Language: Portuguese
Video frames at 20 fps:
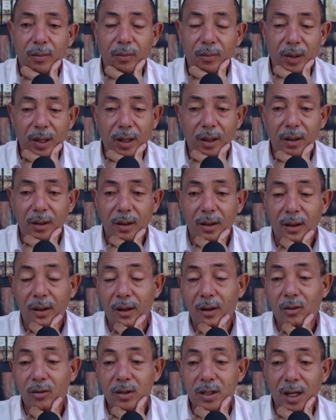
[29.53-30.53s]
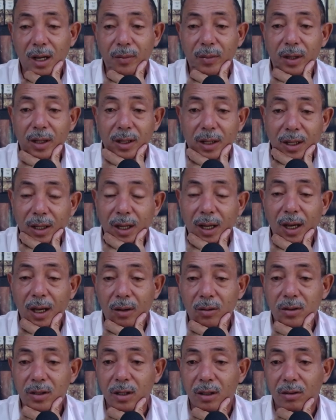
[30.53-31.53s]
Bem, ele não sabia nem quem
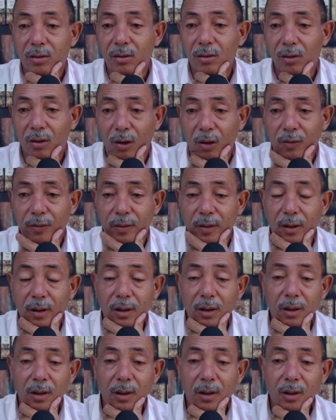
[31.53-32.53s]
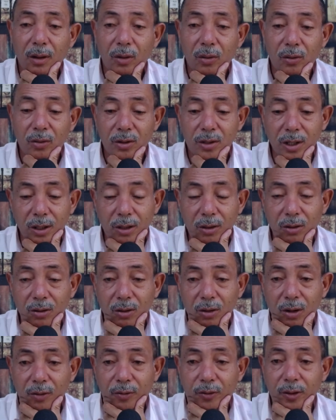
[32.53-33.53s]
era o Santo Onofre. O Santo
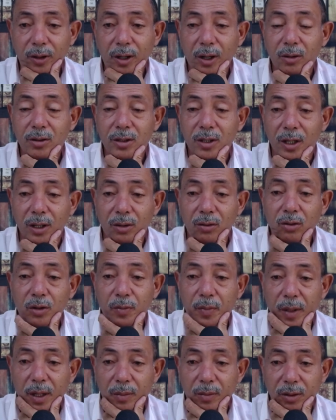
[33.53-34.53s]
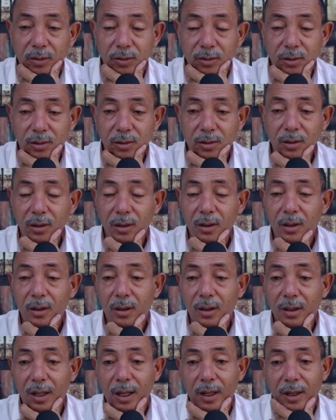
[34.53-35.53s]
Onofre é o santo dos bêbados
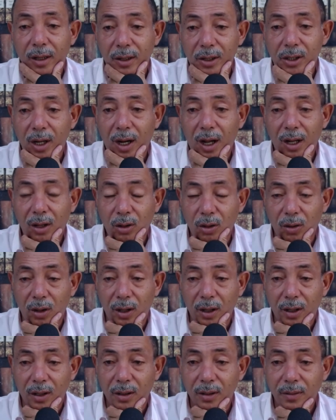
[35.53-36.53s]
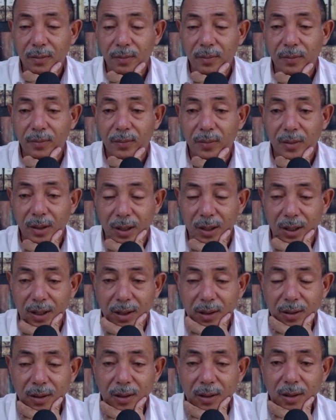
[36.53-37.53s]
na Igreja Católica,
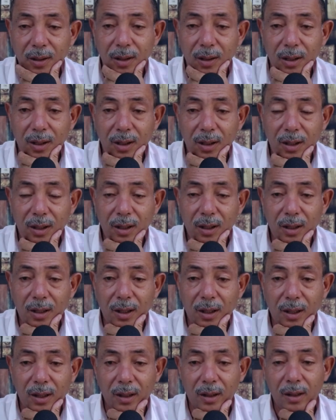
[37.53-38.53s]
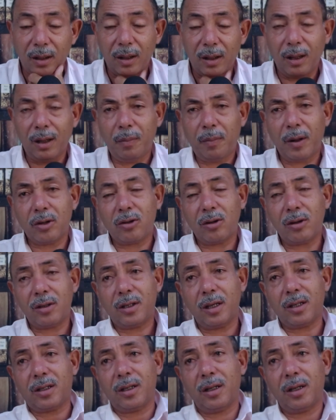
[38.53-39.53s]
né? É, ele passou a
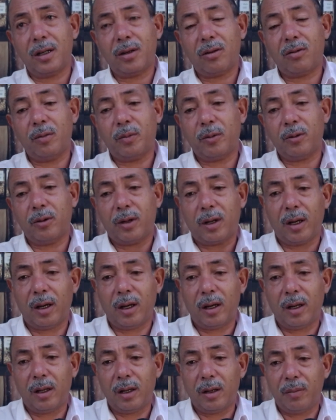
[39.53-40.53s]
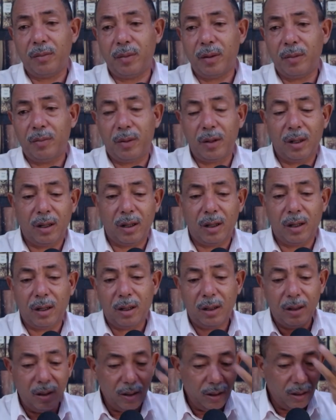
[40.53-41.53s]
ser santo porque ele
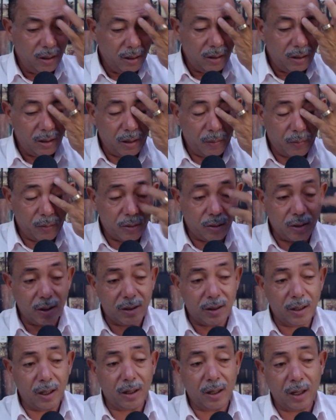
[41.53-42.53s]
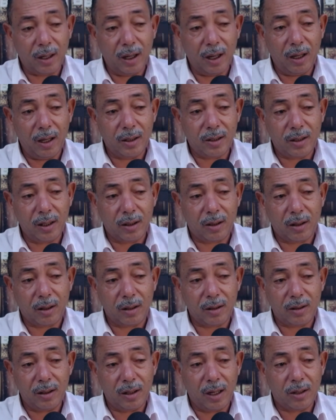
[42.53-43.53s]
bebia e a pessoa dizia: senta aqui, ele senta.
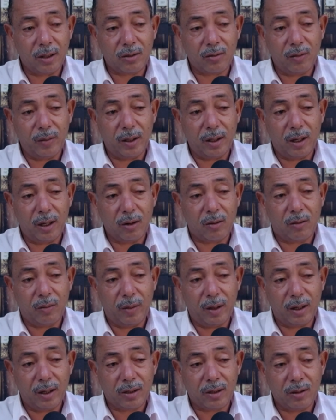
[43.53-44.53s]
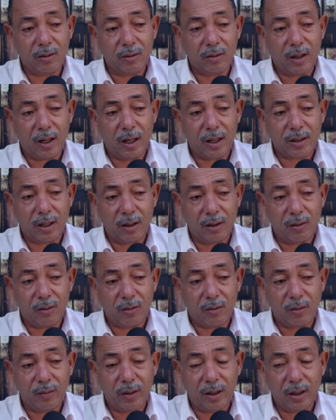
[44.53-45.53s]
Se desse comida, ele comia, se não desse, ele não
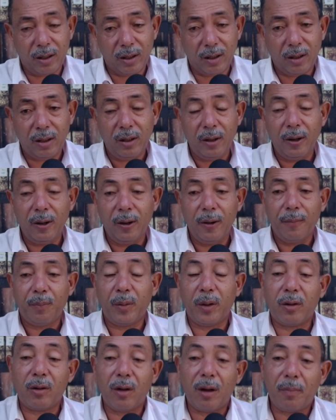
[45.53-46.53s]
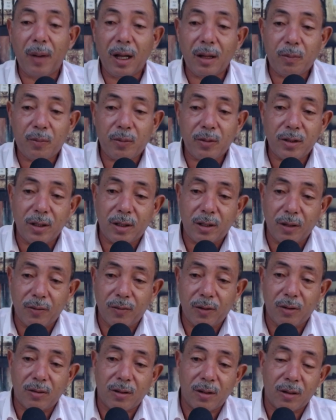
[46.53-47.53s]
comia. Então a parte
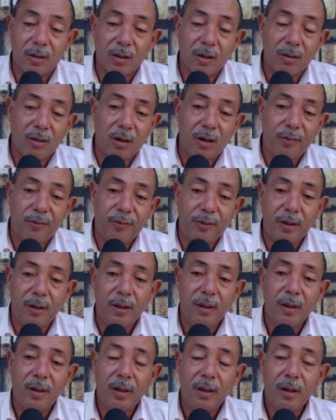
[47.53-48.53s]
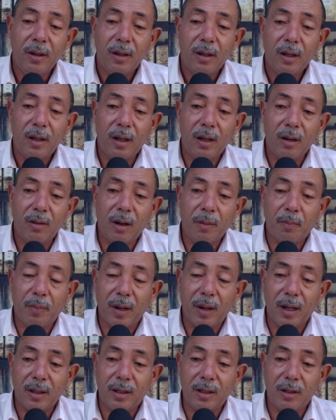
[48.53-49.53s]
positiva do Santo Onofre é uma
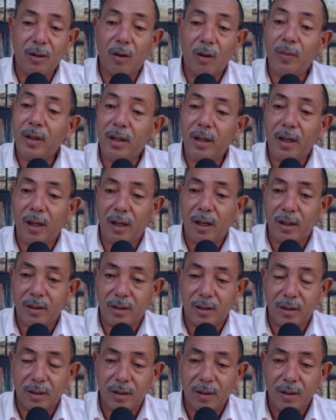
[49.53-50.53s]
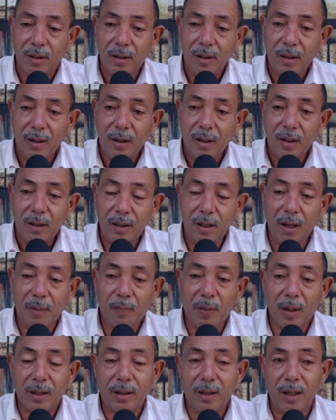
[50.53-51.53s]
parte de obediência e a
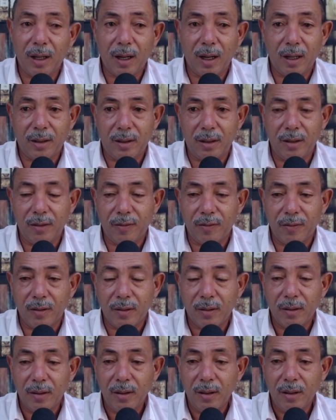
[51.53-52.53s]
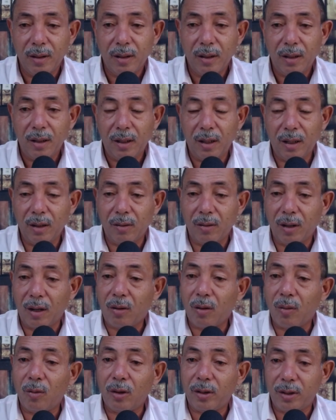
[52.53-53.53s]
parte negativa é um
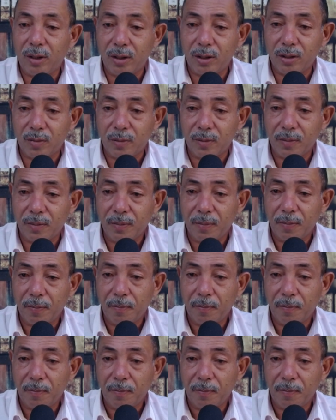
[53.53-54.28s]
acomodismo,